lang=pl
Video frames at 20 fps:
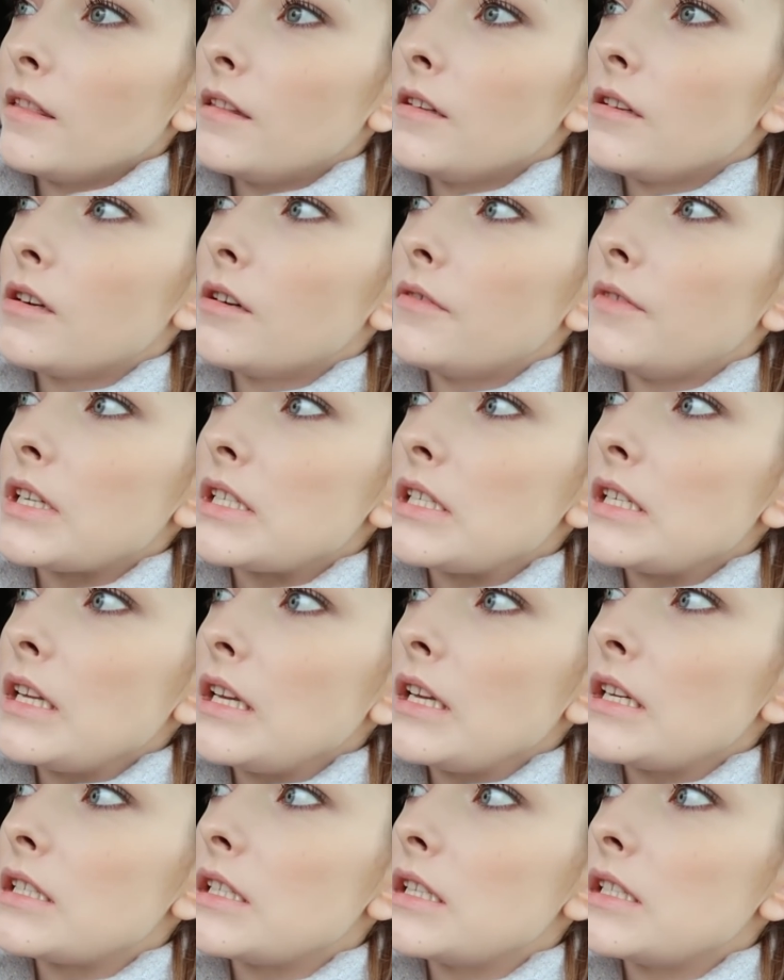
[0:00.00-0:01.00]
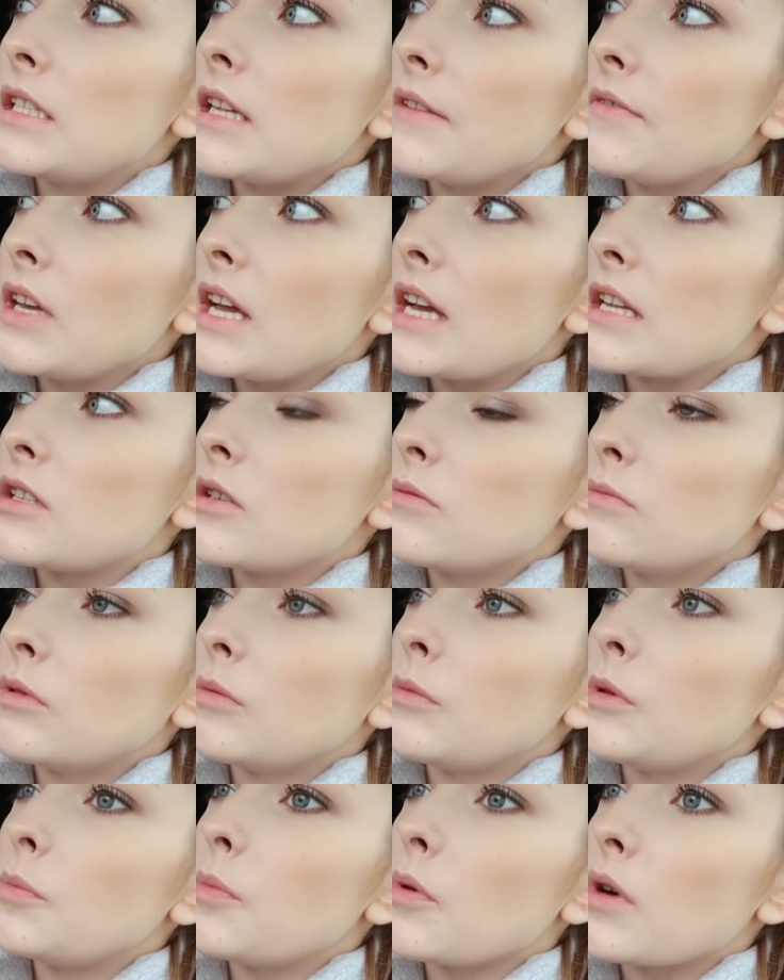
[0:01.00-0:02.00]
Tylko właśnie jeżdżę z nawigacją, bo
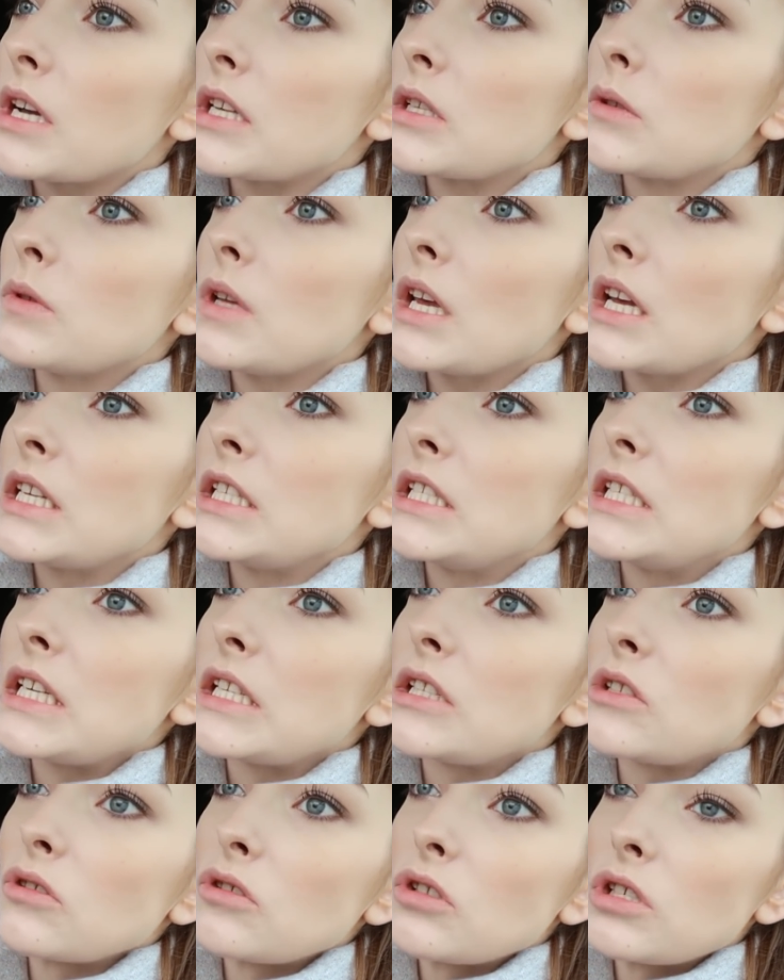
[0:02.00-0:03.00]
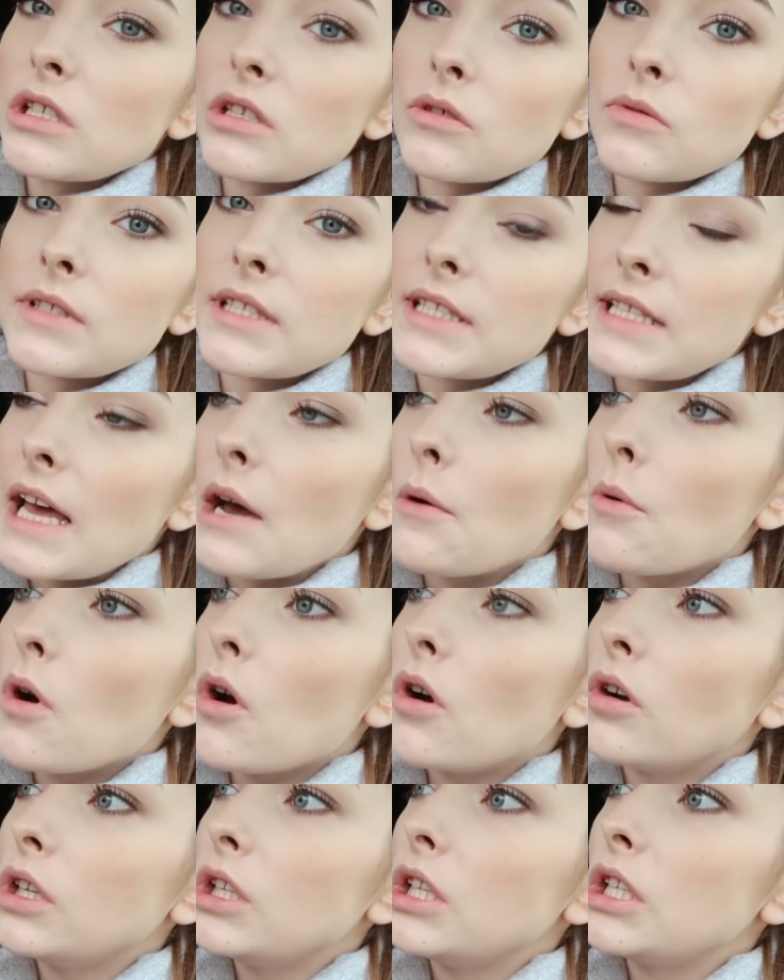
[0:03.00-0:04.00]
mi pokazuje, gdzie coś się
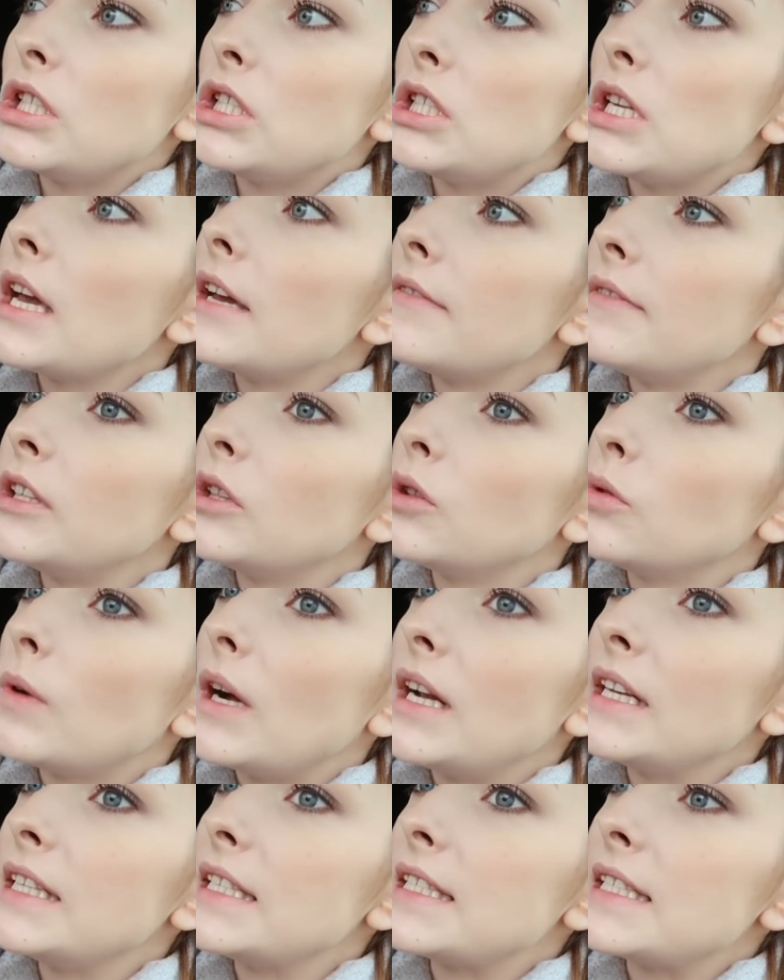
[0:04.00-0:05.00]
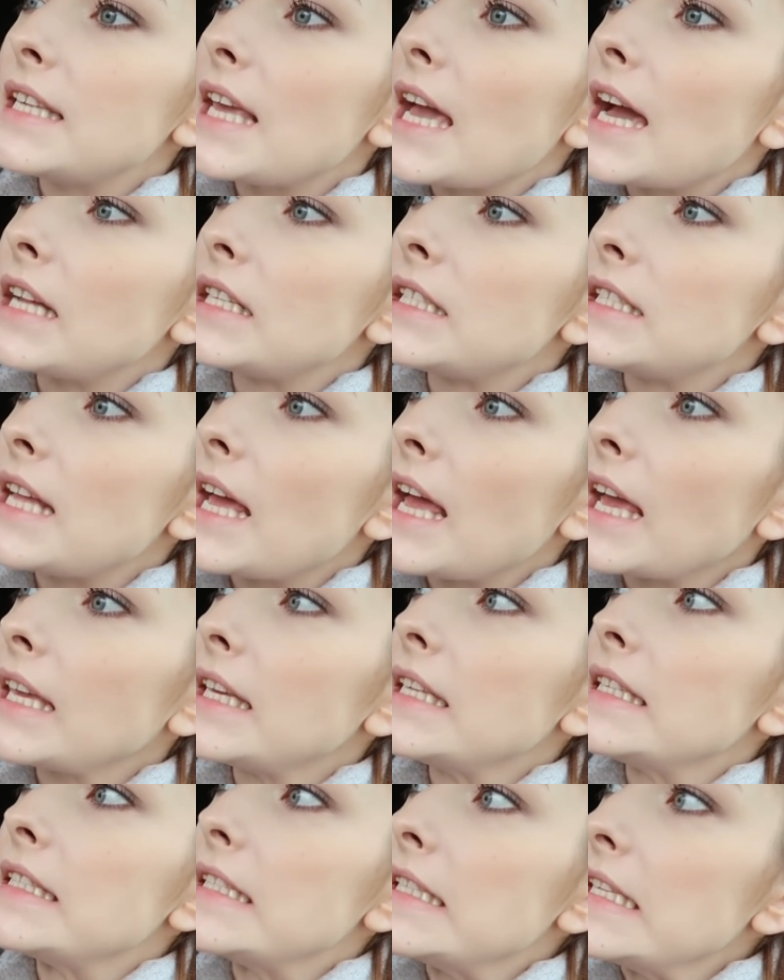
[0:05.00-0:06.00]
stało i gdzie ewentualnie zjechać na
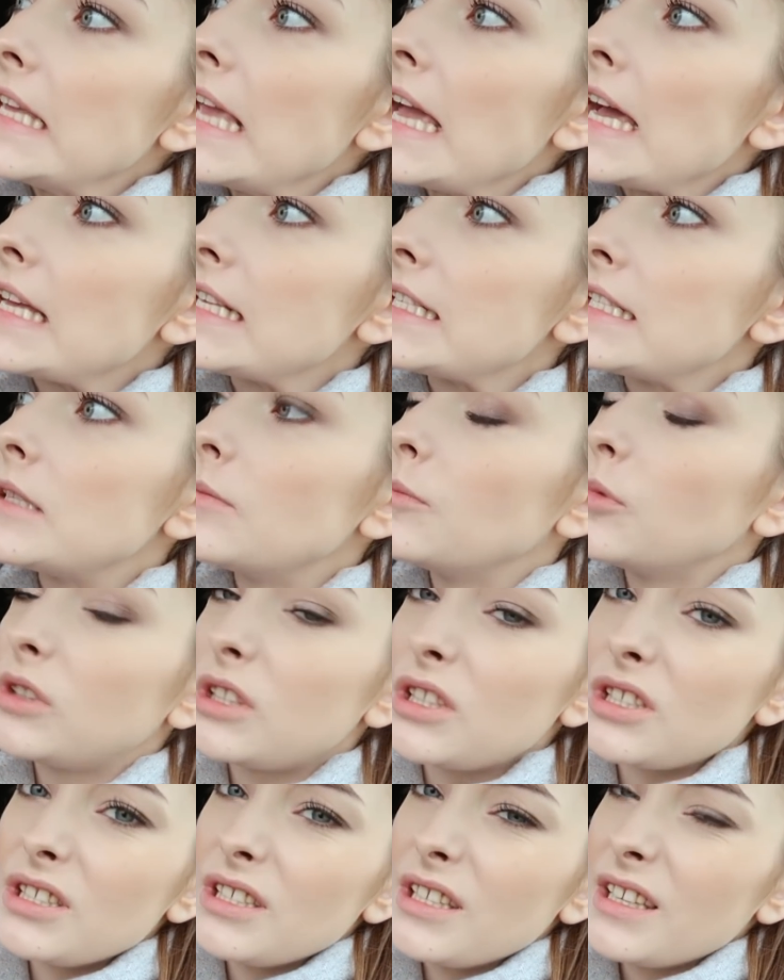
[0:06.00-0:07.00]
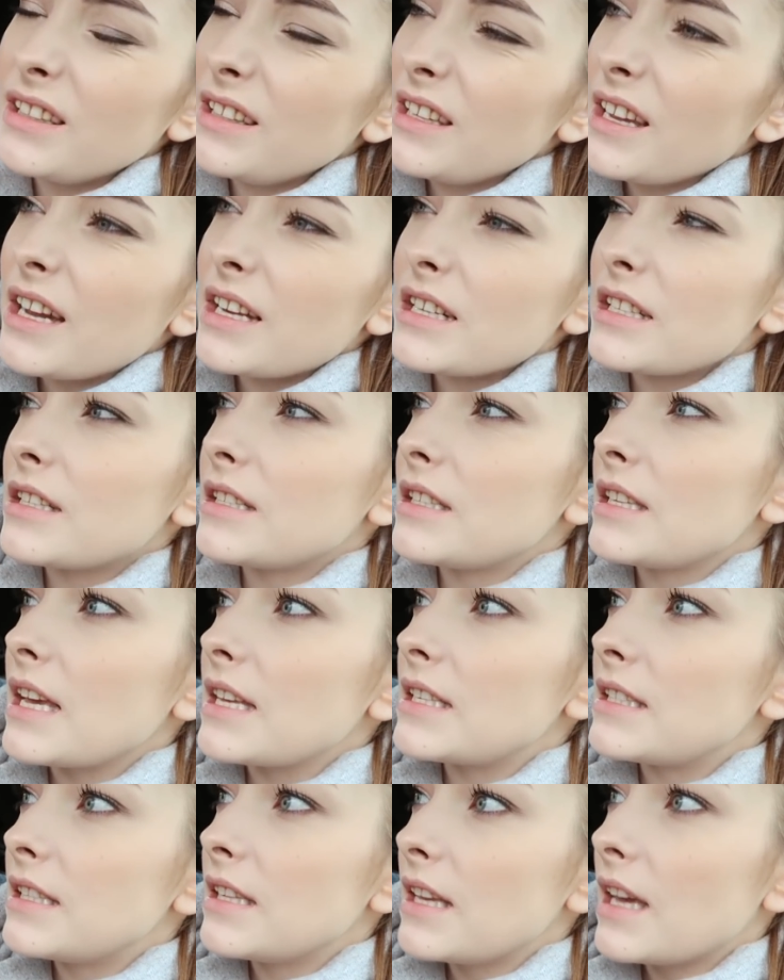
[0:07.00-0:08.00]
jakiś zjazd. Bo też nie, nie każdy
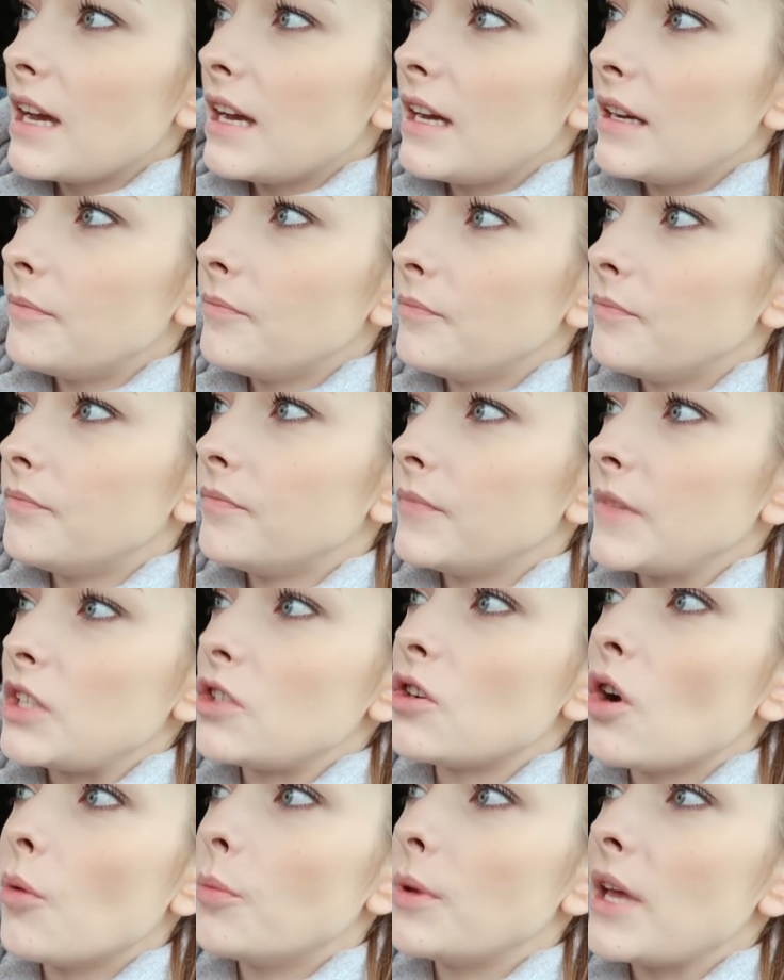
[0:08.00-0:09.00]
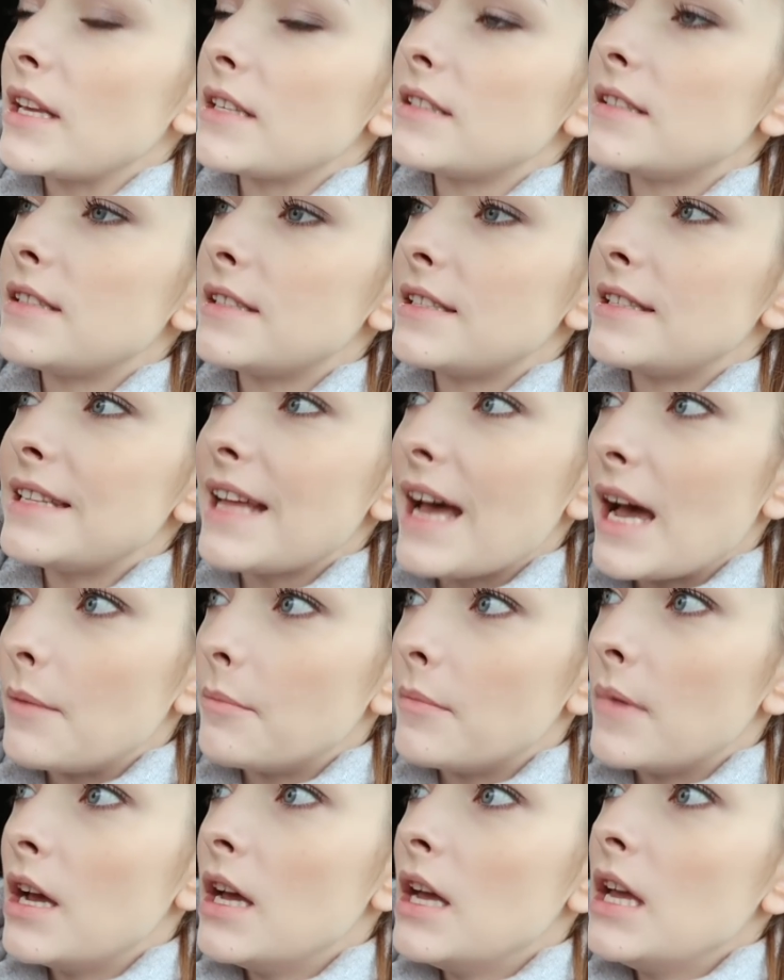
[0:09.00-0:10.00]
zjazd ja, mm, znaczy objazd
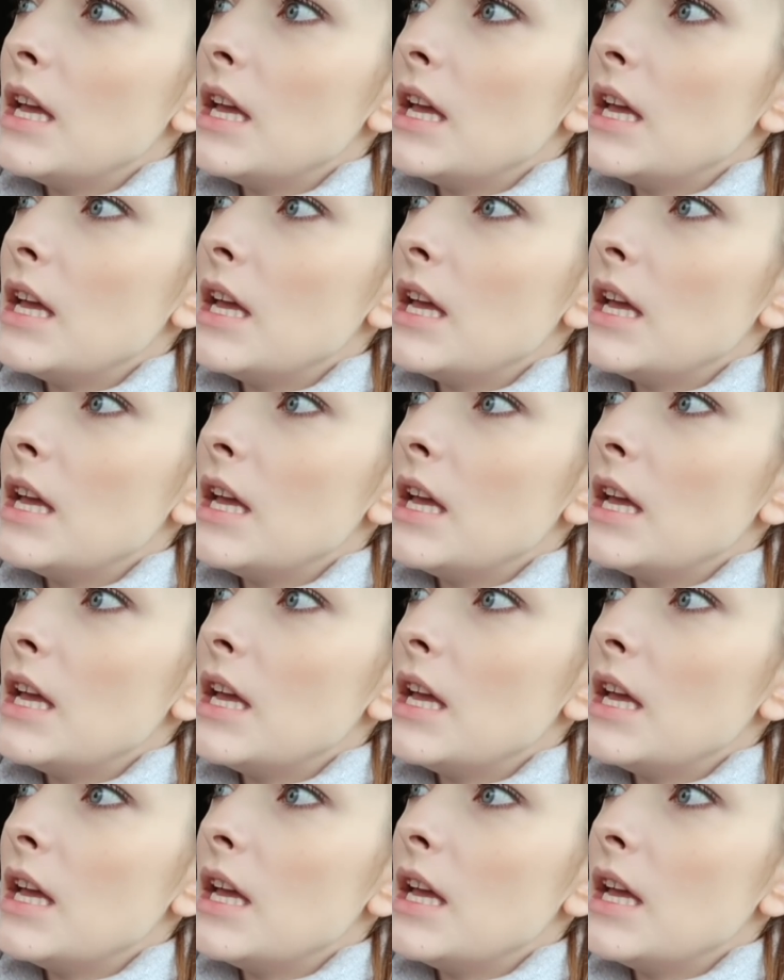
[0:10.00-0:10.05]
znam.